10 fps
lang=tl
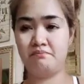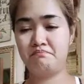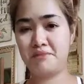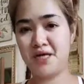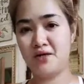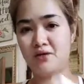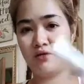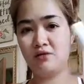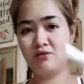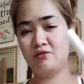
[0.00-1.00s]
Pero
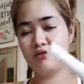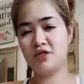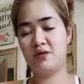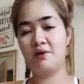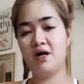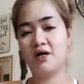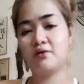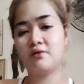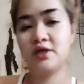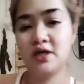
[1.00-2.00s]
sa ibang araw
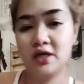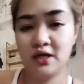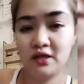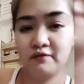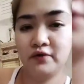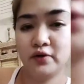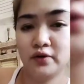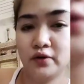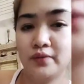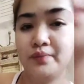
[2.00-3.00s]
ko na lang i-review
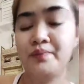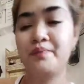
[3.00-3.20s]
to.